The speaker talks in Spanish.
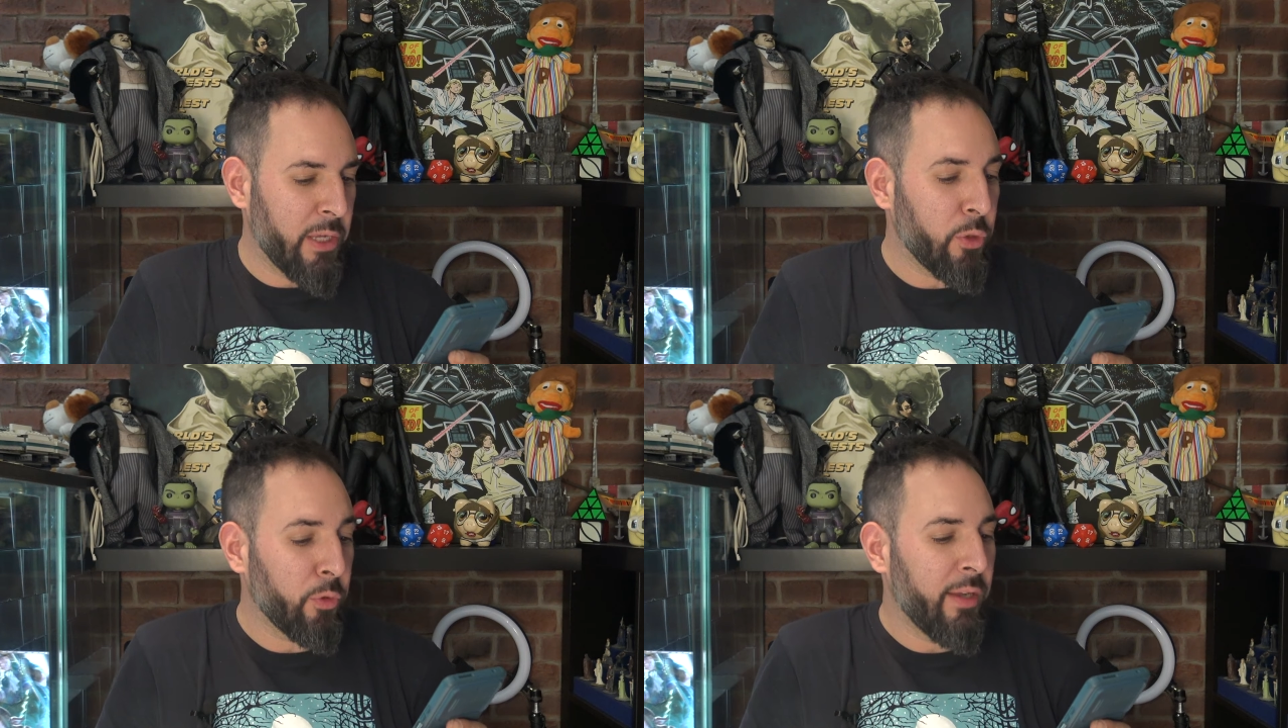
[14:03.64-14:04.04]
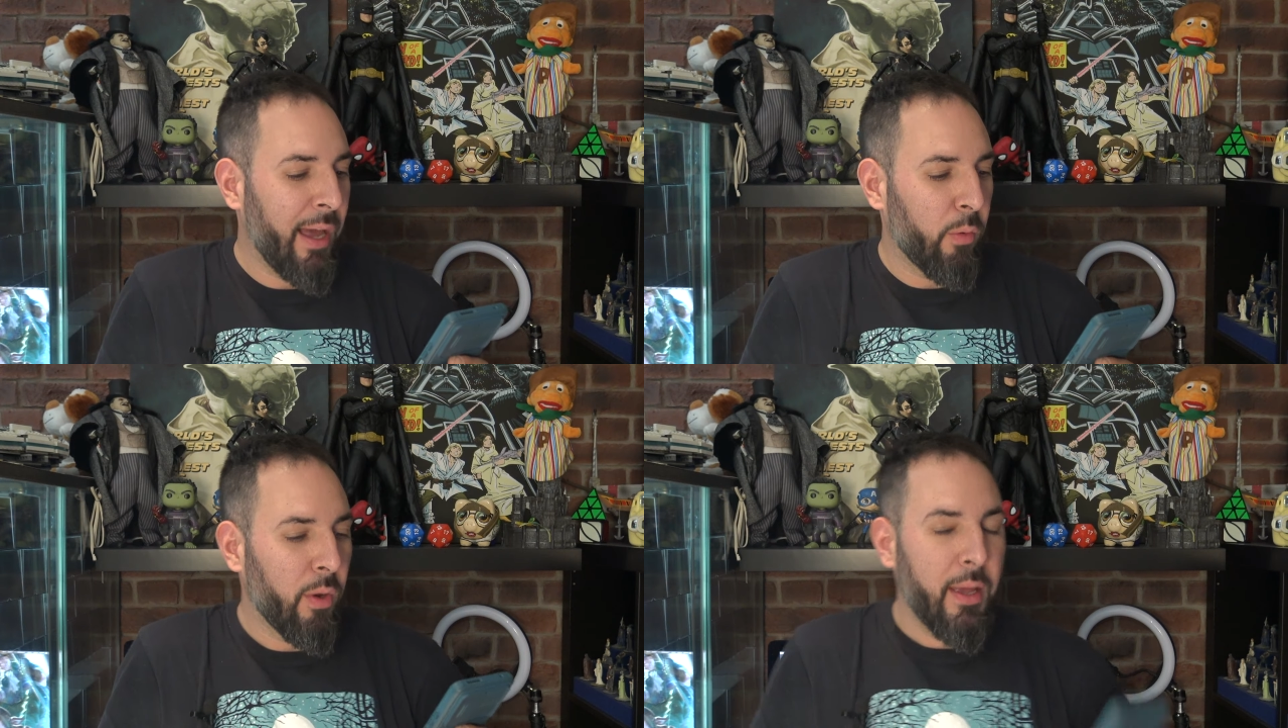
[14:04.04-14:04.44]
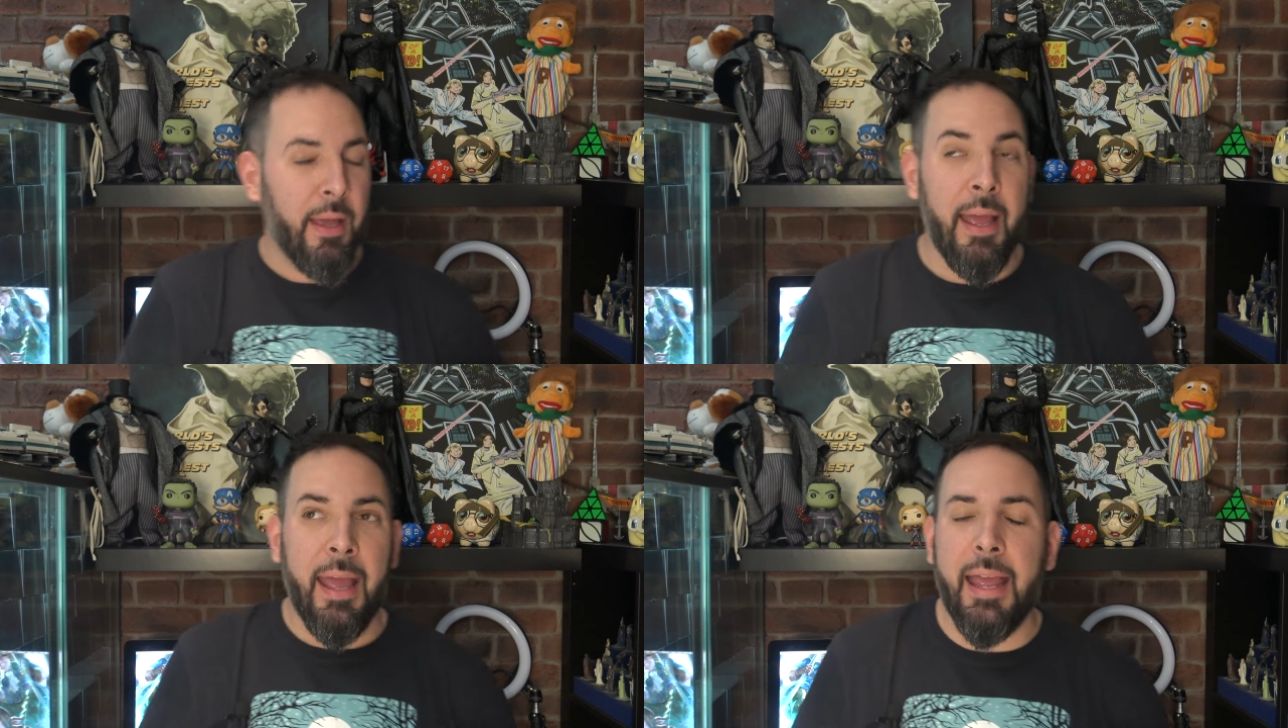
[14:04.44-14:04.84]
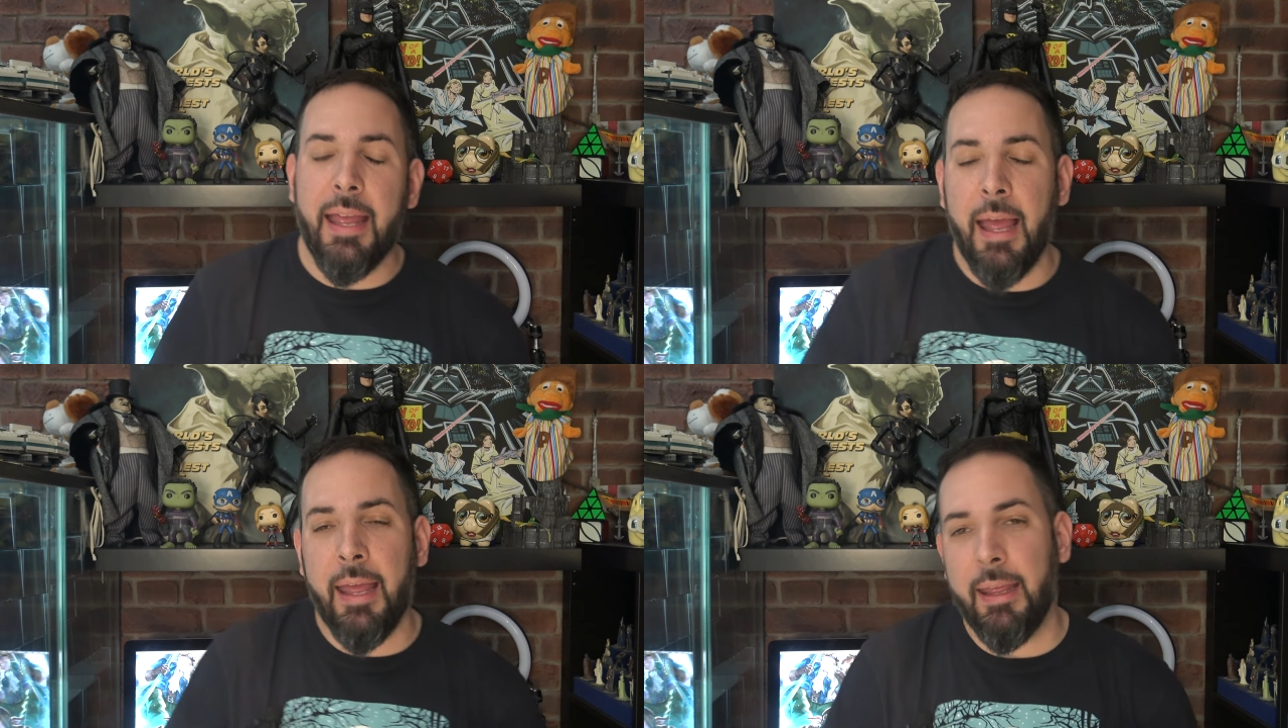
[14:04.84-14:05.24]
y Jude Law.
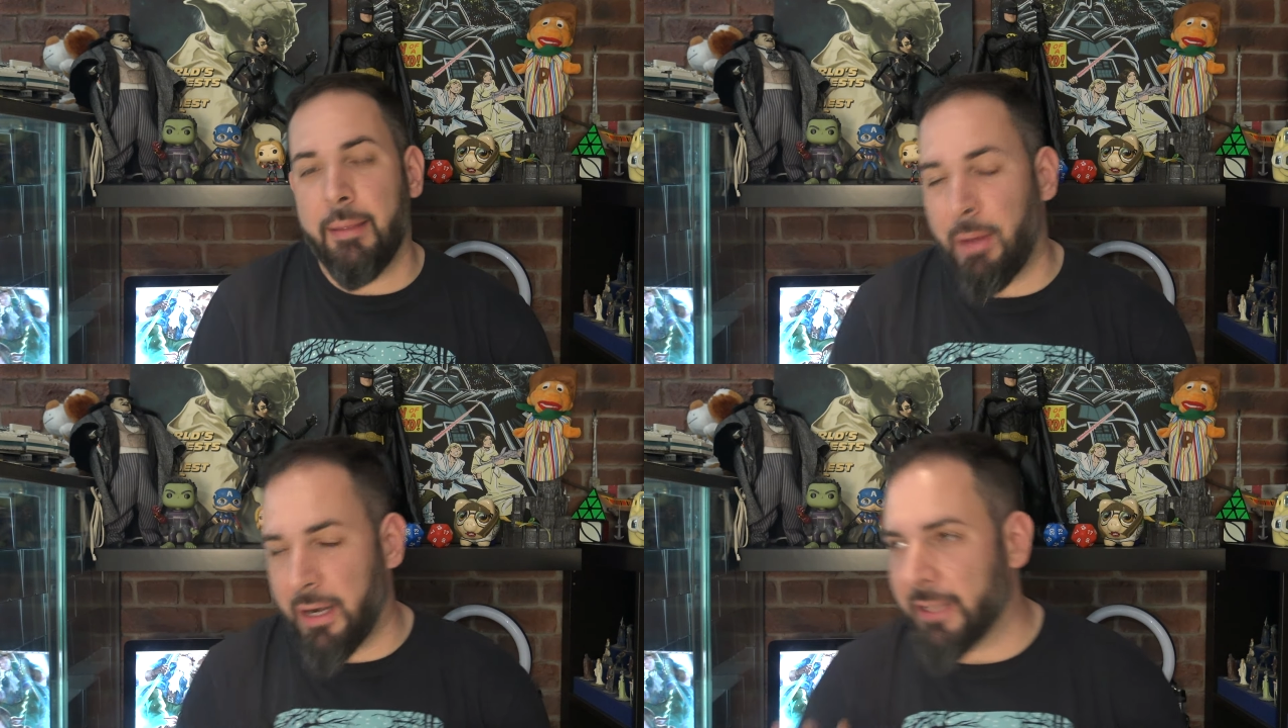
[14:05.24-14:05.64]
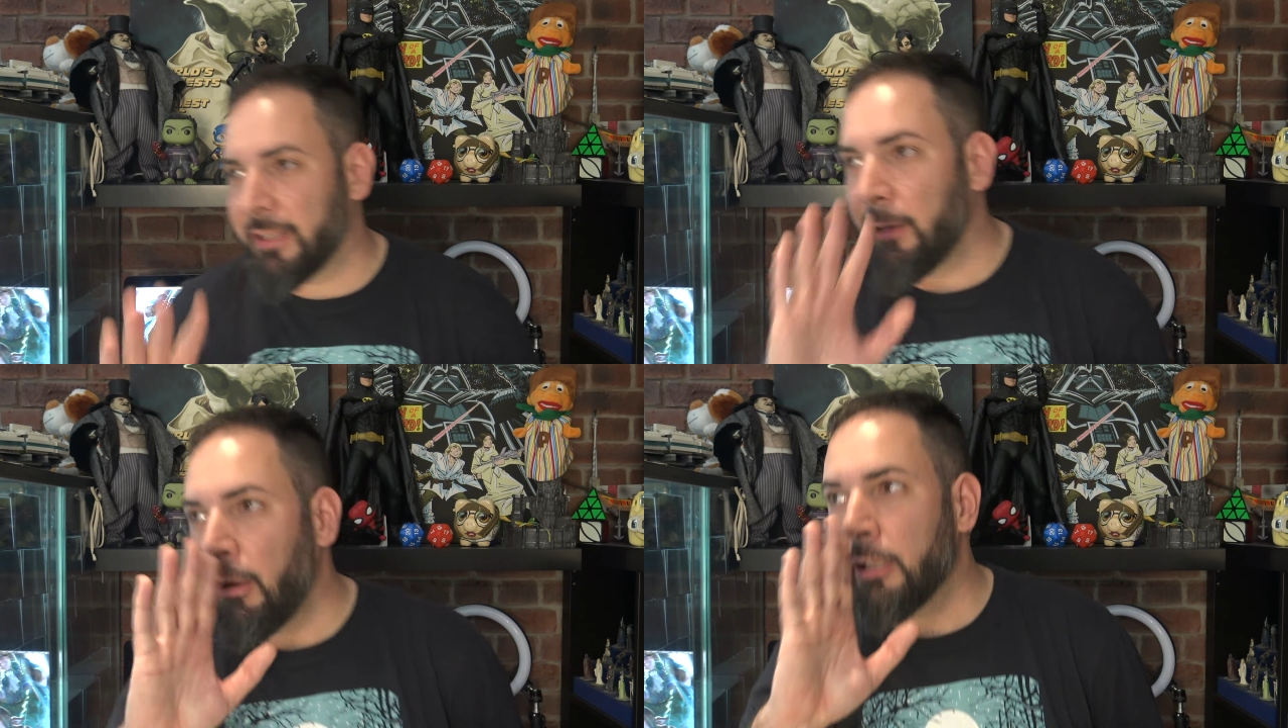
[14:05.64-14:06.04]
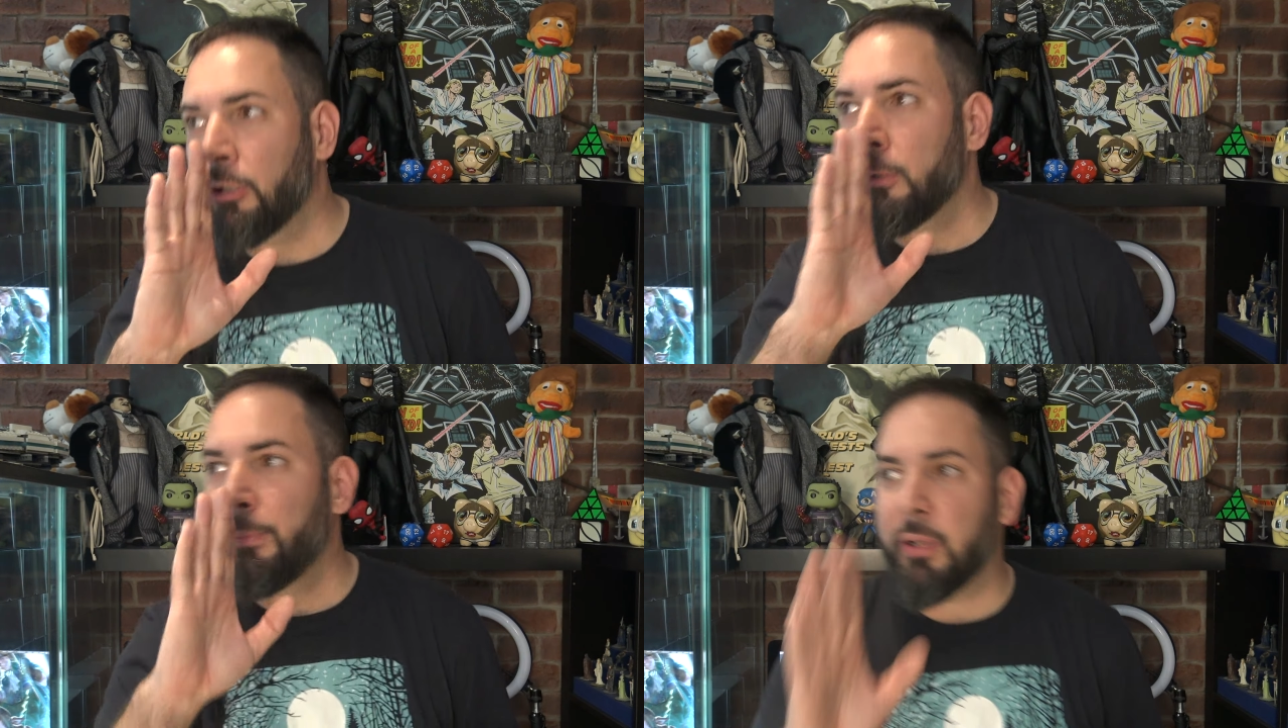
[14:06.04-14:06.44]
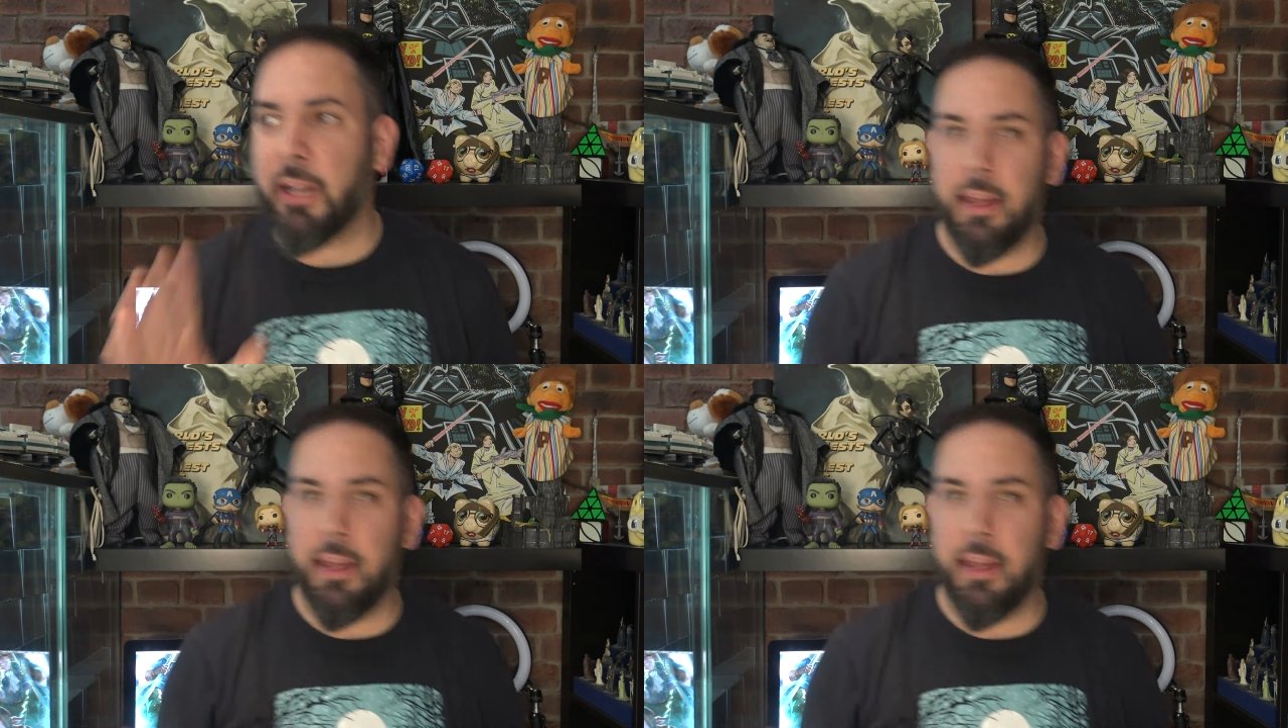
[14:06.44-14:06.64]
Vale, esto es porque